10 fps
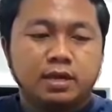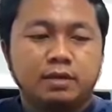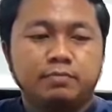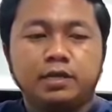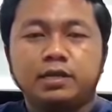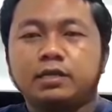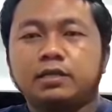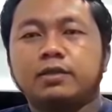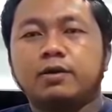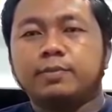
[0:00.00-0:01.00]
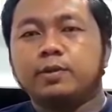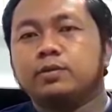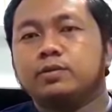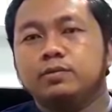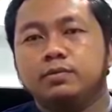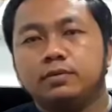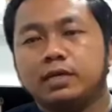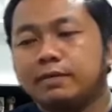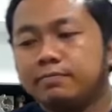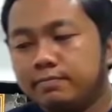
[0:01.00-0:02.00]
คลิปนี้น่าจะตอบโจทย์อยู่
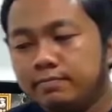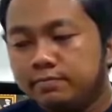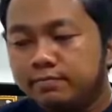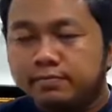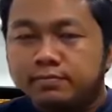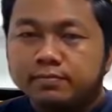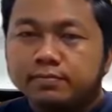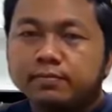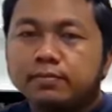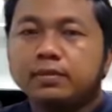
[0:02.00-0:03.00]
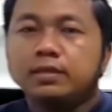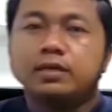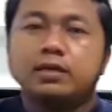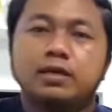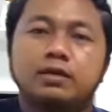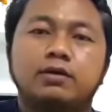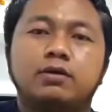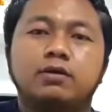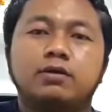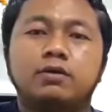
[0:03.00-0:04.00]
นะครับยังไงก็
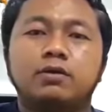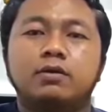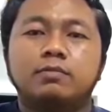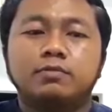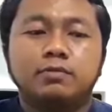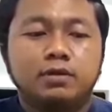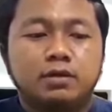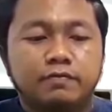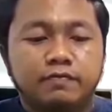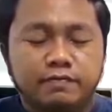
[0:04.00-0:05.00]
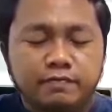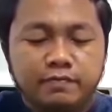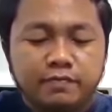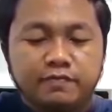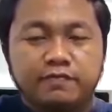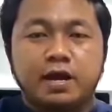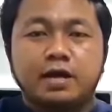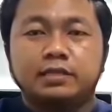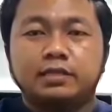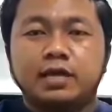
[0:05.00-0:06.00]
ขอขอบคุณแล้วก็ฝา
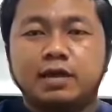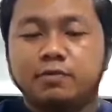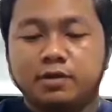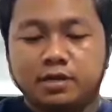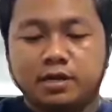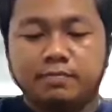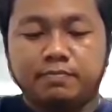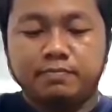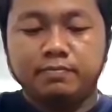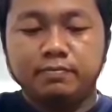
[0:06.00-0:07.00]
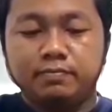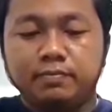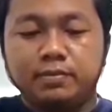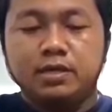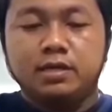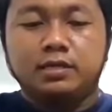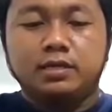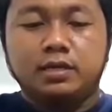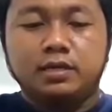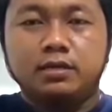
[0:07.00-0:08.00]
กติดตามด้วยนะครับ
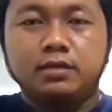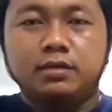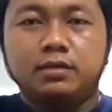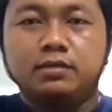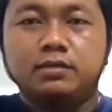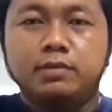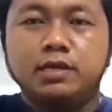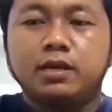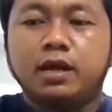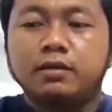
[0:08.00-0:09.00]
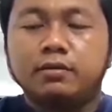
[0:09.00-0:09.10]
จะหรือมีอะไร